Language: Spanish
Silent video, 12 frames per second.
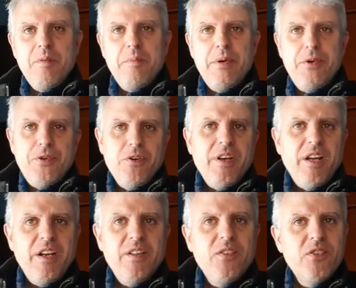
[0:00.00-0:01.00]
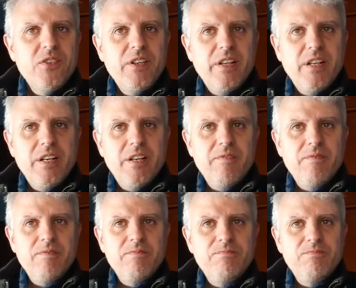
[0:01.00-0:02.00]
Pero yo he querido que
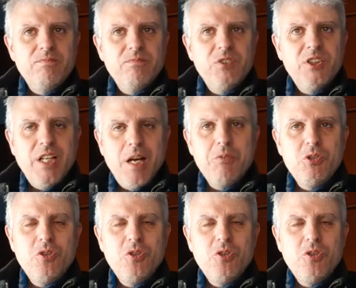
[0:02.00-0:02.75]
seamos